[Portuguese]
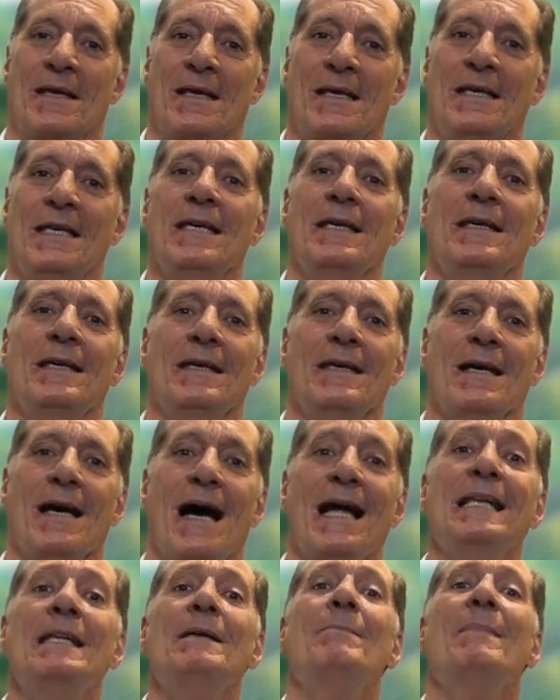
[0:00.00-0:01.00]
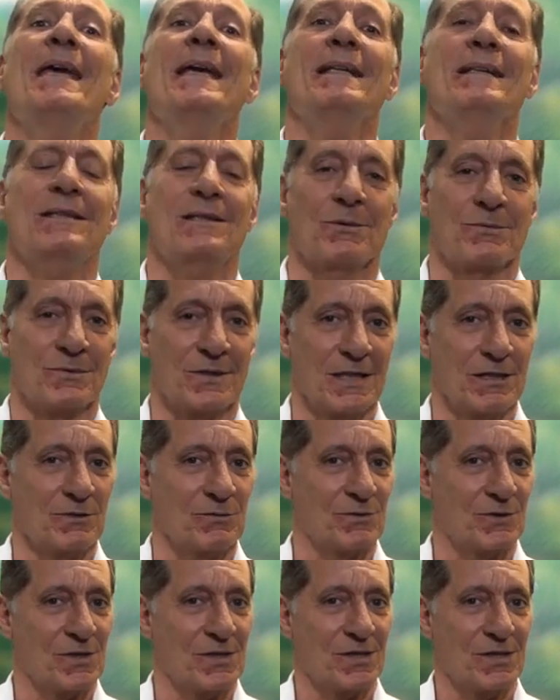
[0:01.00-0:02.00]
e alimentam
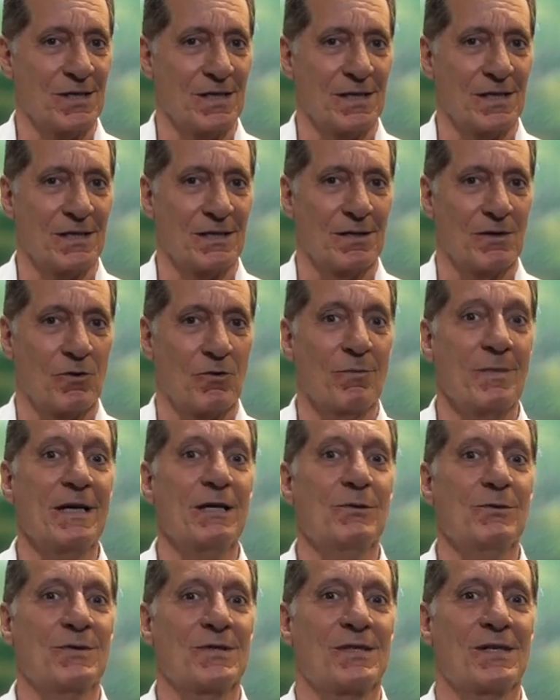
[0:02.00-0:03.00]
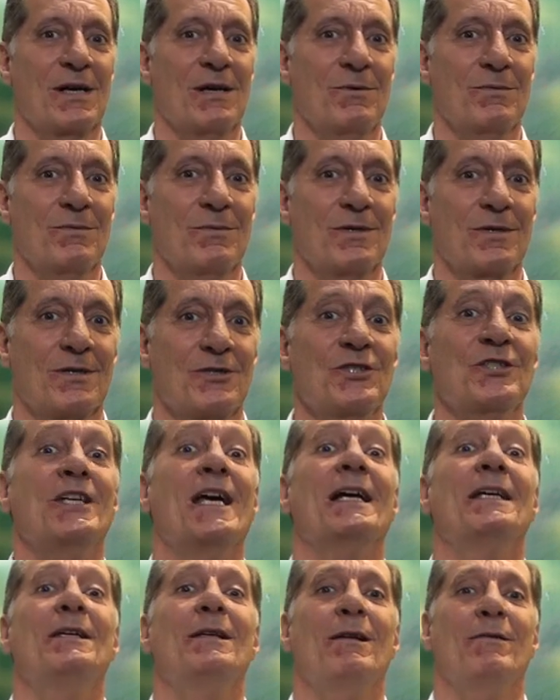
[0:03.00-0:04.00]
dentro de si uma ilusão de que
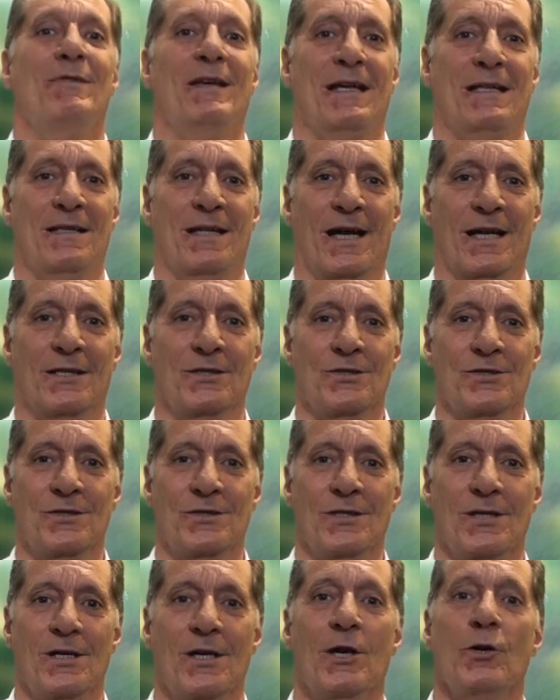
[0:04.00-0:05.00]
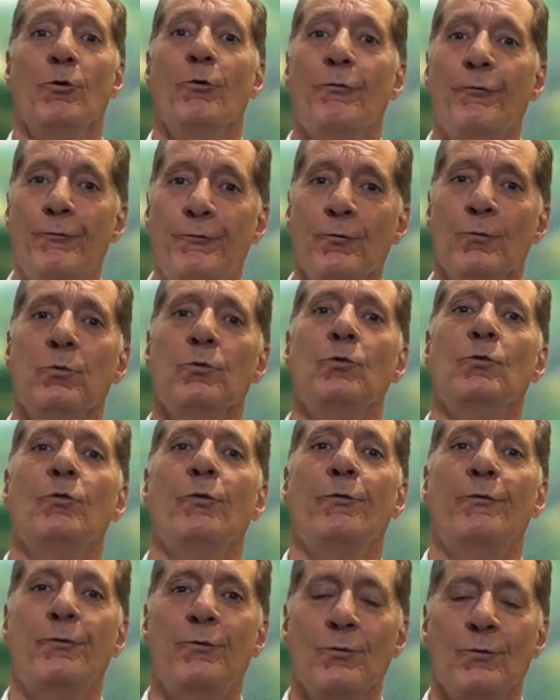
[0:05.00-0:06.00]
aquilo é verdade. No fundo,
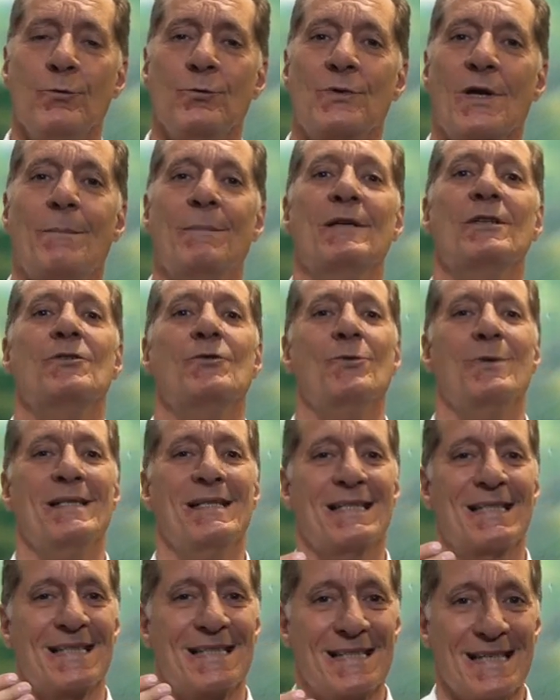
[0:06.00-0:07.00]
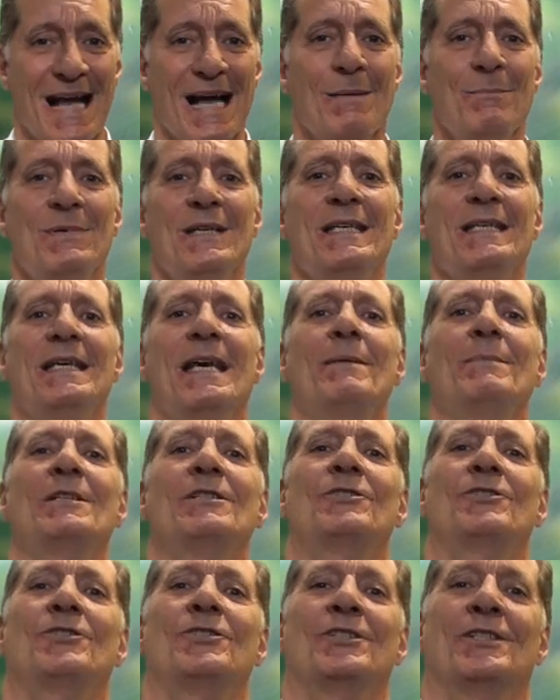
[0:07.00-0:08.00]
no fundo, a pessoa sabe que é
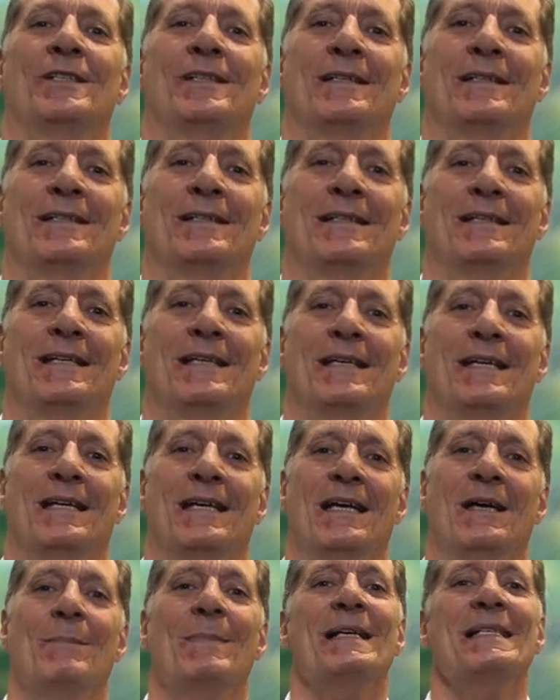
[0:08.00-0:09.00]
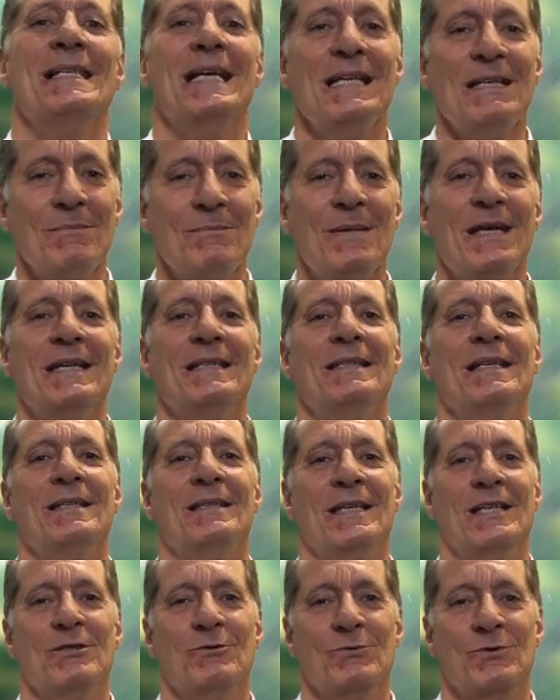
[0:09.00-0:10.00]
mentira, mas alimenta
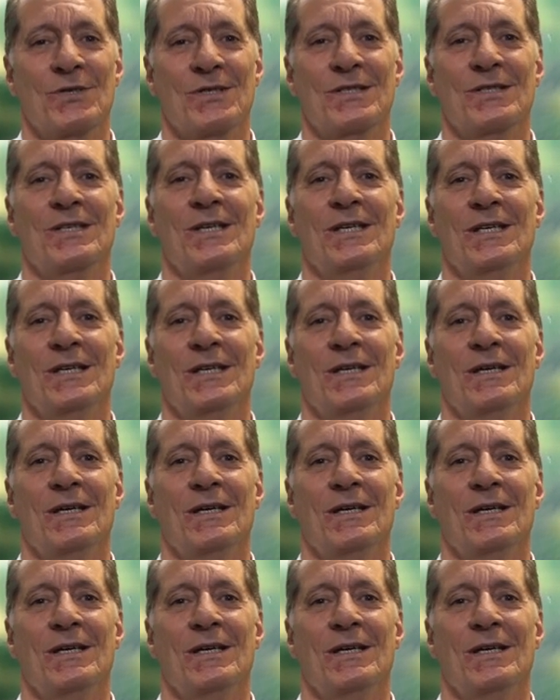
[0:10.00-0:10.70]
dentro de si